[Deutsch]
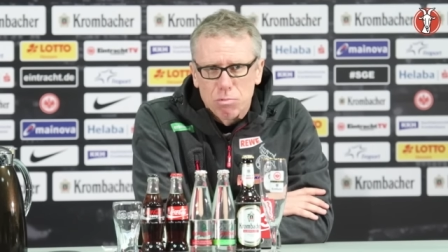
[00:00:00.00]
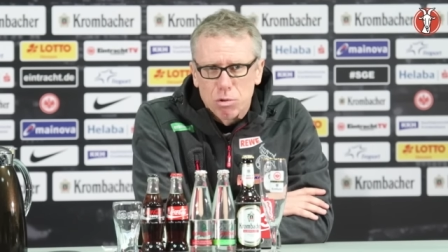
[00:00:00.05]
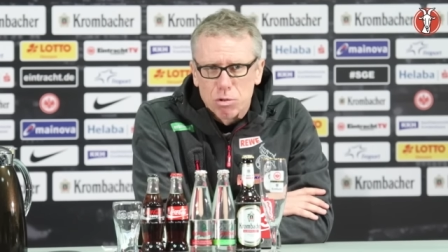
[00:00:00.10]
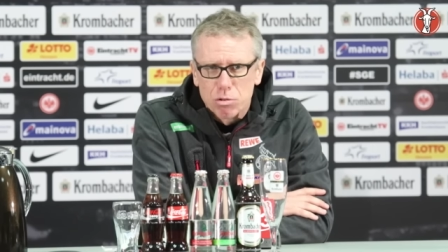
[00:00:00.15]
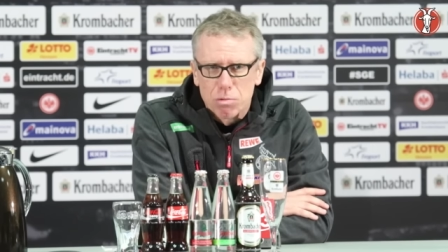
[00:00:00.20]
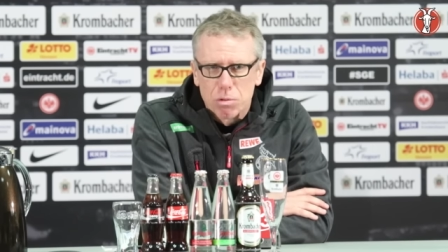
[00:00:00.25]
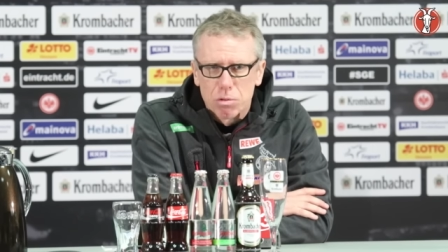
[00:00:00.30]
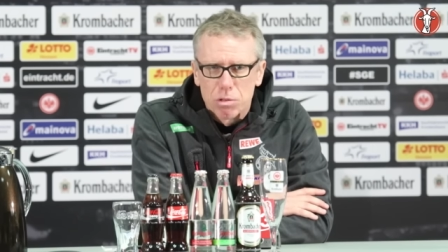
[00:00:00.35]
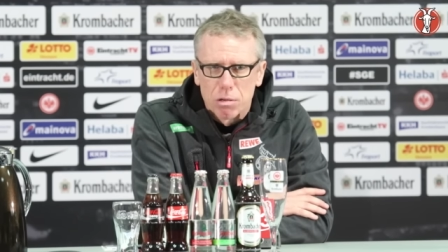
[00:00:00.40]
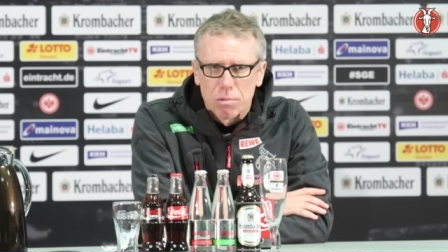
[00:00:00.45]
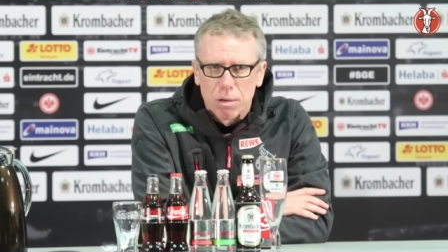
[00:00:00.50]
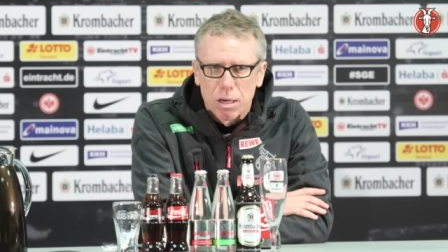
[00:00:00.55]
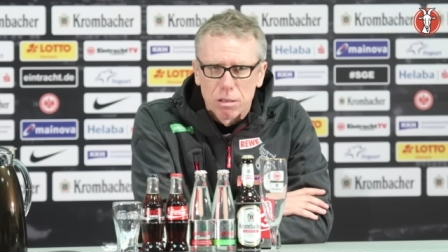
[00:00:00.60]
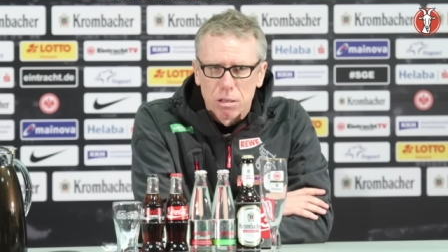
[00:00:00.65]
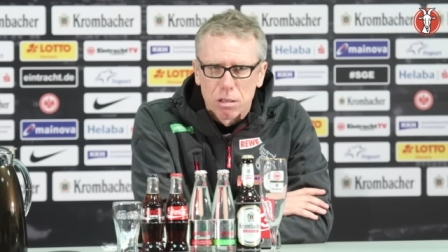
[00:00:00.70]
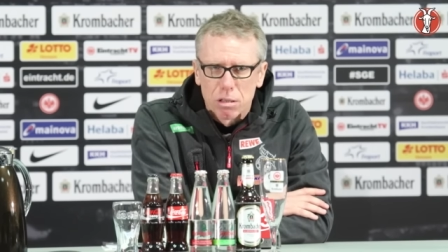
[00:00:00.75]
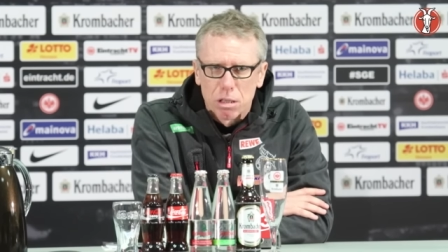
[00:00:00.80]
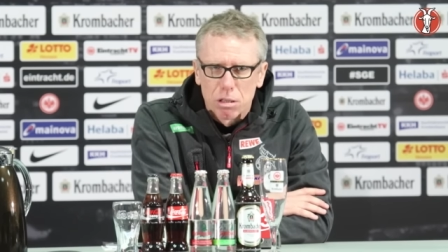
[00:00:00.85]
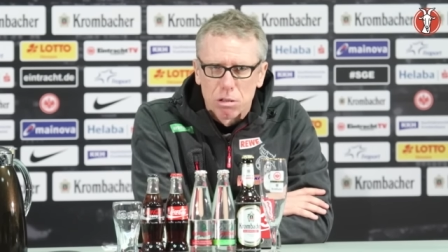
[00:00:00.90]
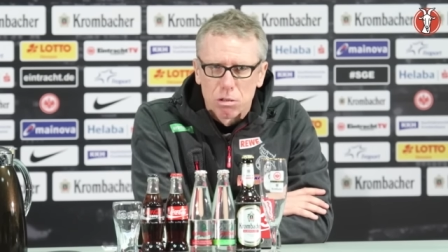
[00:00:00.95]
was wir uns
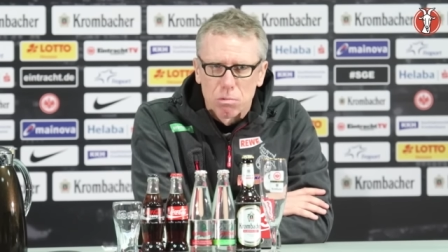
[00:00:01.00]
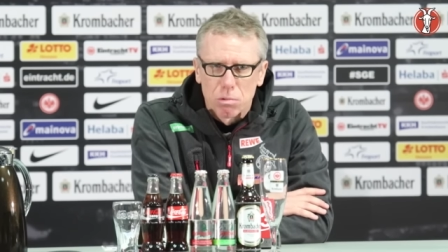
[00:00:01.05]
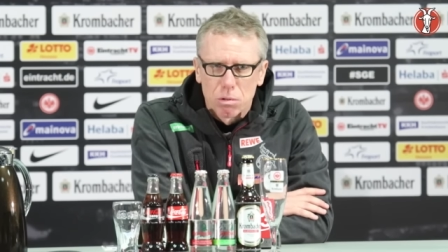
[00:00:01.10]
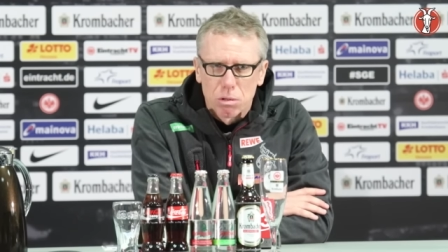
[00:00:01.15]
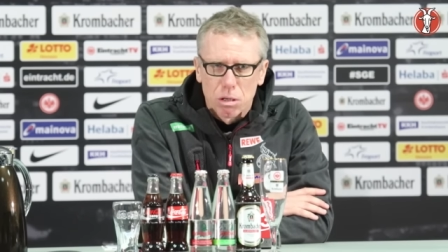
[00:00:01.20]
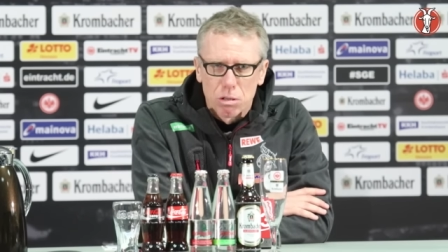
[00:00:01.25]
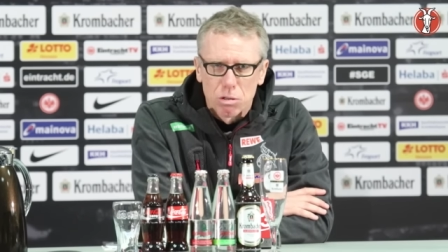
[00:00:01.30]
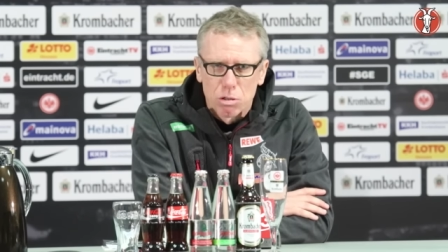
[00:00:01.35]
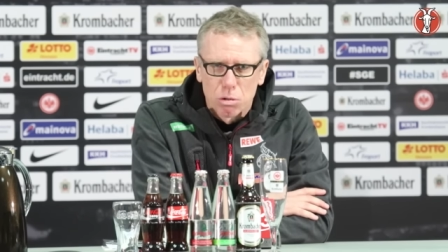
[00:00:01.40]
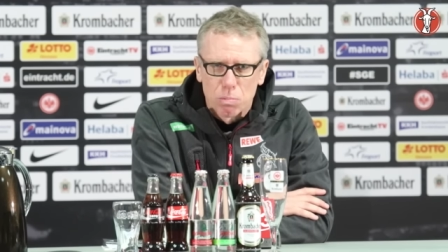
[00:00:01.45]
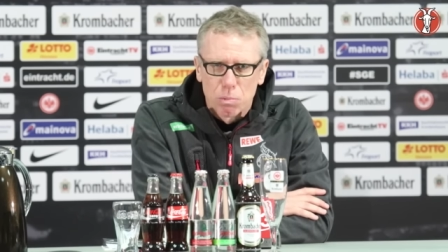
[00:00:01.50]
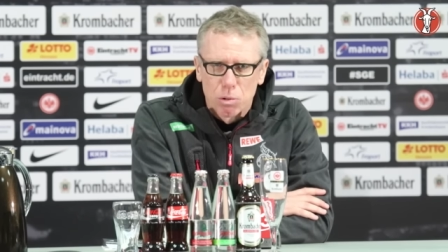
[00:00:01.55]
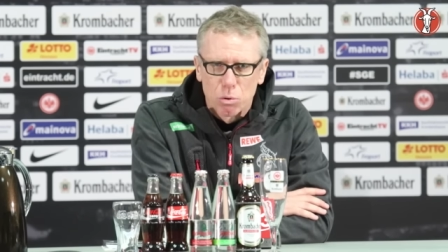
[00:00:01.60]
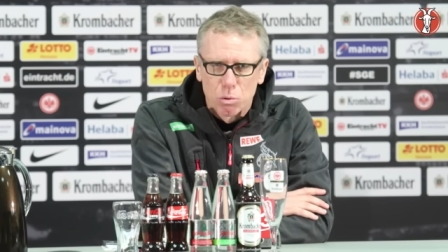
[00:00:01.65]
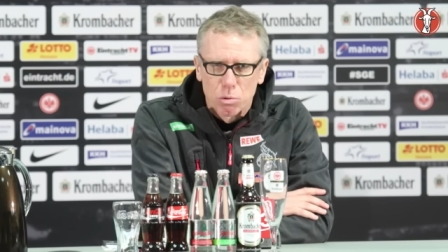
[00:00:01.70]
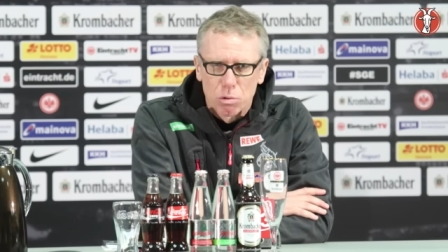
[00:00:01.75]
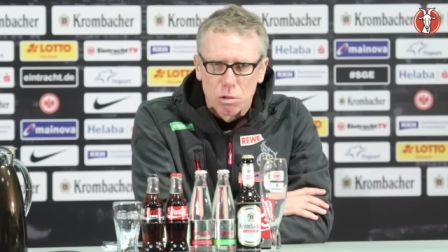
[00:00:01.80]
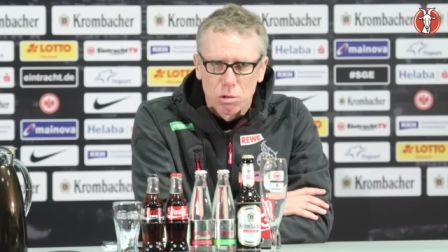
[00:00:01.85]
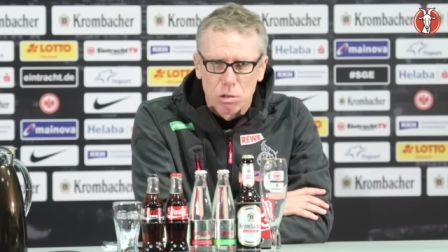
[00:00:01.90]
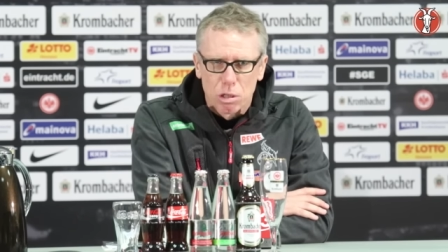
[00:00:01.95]
erwartet hätten, über 90
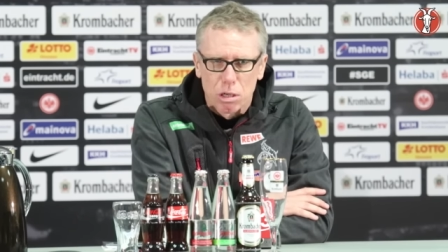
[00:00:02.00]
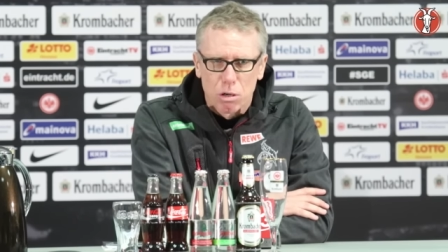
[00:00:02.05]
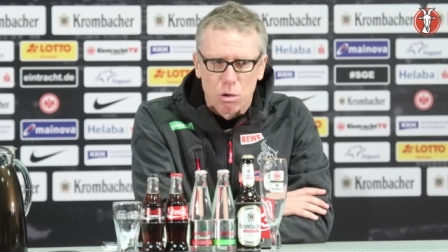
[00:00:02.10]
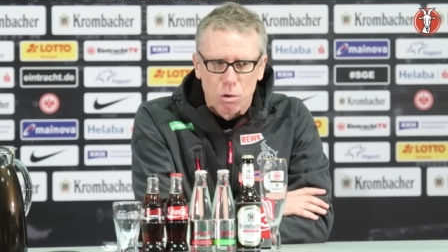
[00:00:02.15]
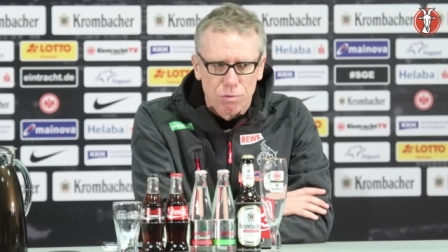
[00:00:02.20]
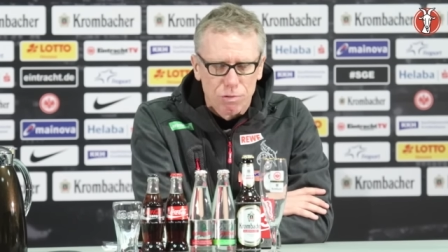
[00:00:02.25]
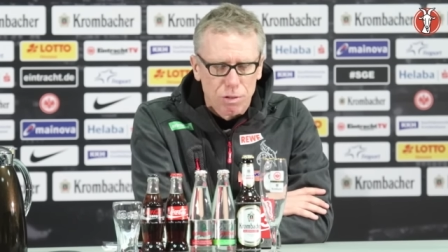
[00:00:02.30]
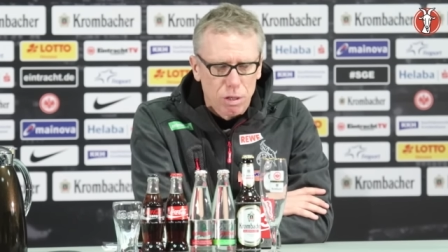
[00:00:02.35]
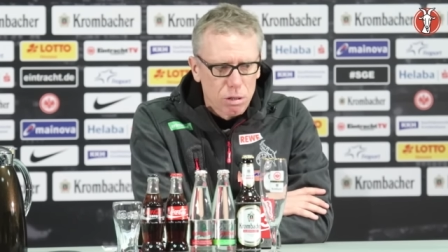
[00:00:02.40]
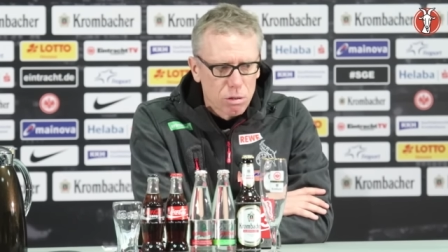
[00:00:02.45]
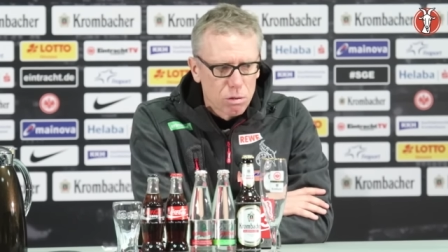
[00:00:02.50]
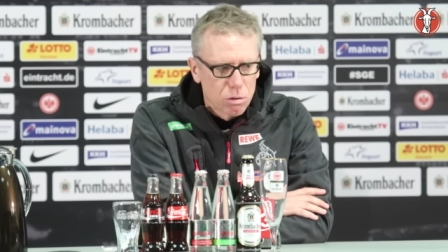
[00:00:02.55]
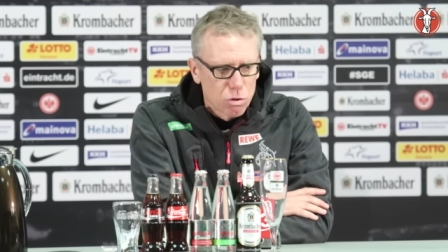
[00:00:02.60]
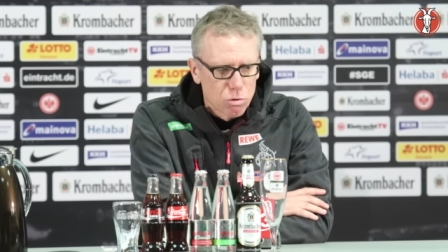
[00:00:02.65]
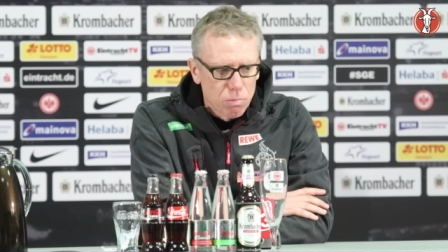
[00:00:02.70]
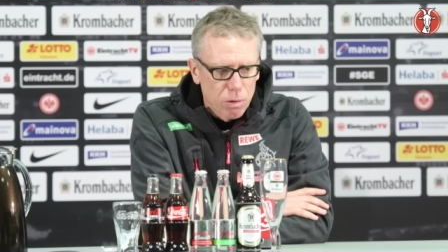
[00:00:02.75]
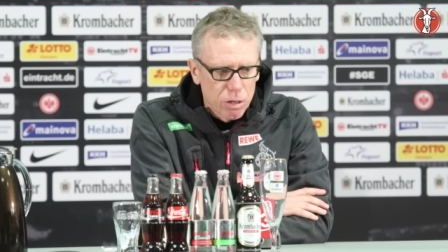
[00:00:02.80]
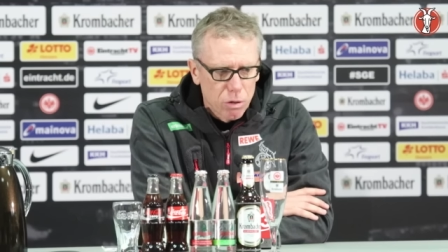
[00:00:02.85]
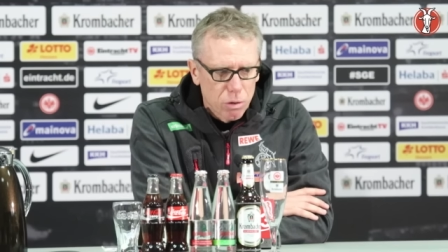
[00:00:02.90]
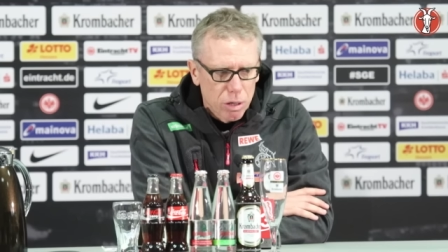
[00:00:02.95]
Minuten oder erhofft hätten.
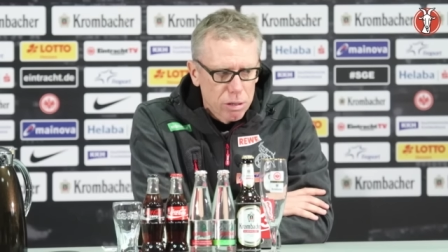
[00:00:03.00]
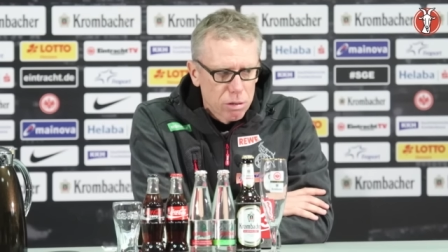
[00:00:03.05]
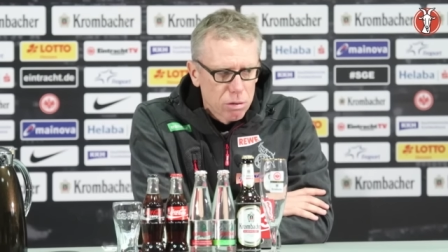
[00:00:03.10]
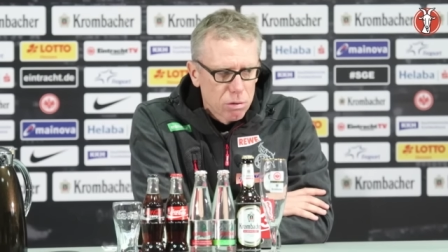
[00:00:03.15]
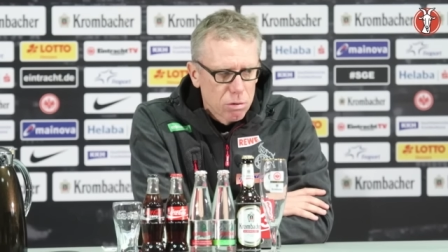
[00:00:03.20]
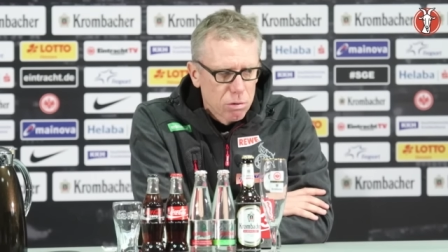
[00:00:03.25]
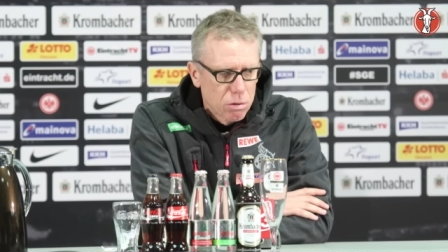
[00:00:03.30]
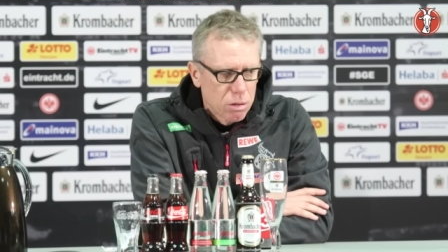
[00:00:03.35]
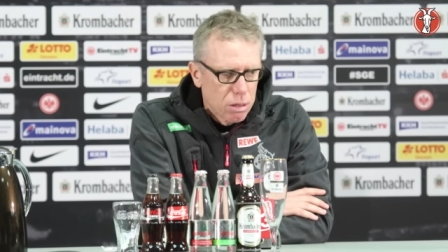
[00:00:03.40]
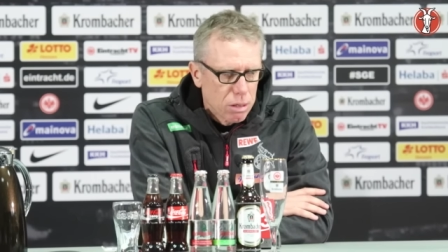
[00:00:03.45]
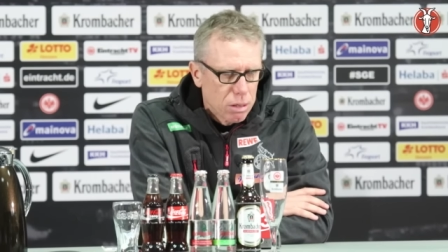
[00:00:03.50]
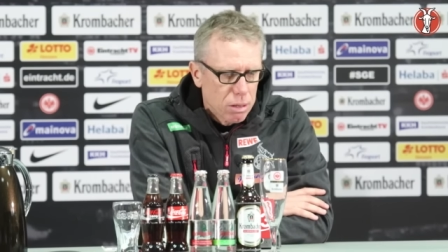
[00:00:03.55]
Das war in Ordnung.